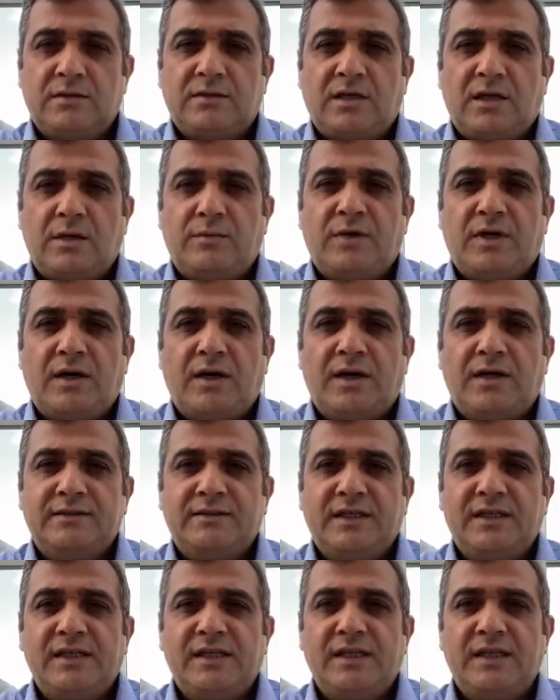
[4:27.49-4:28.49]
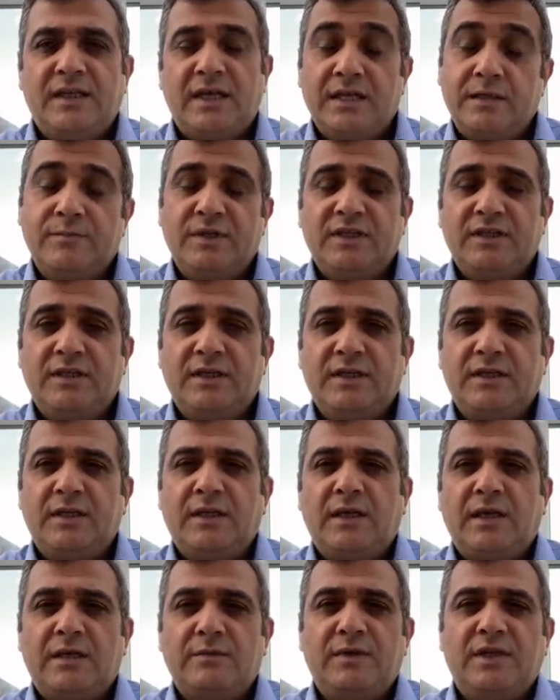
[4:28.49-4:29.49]
Karabağ Azeri Ermenileri
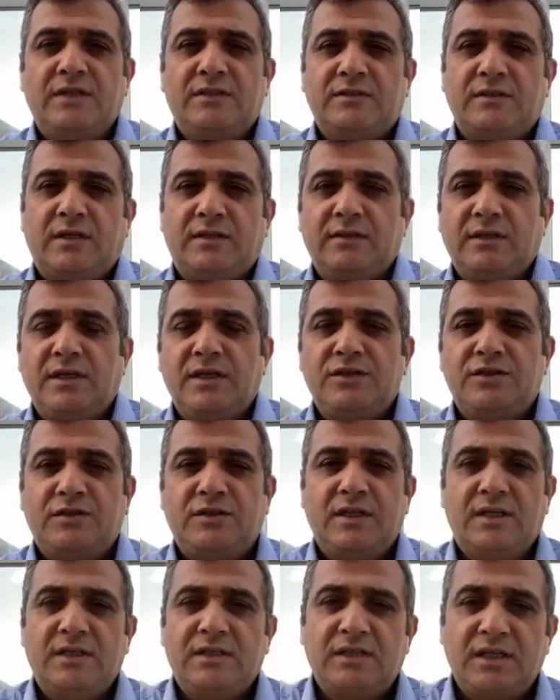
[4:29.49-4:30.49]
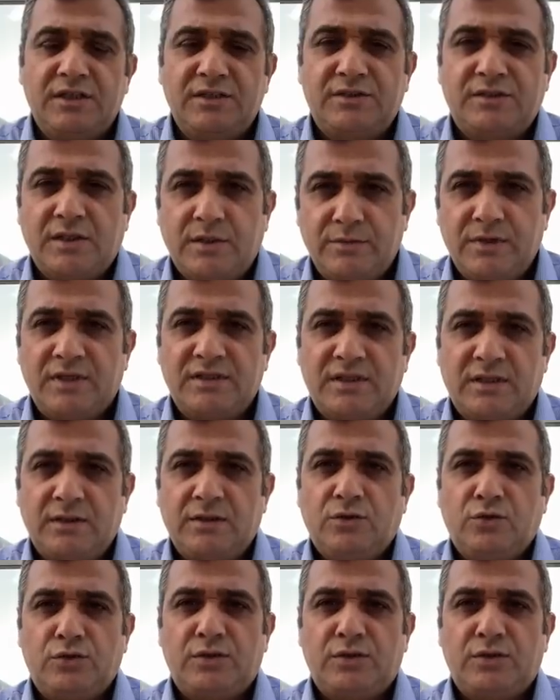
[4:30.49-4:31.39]
Ermenistan'la ilişkilerini geliştirebilecek.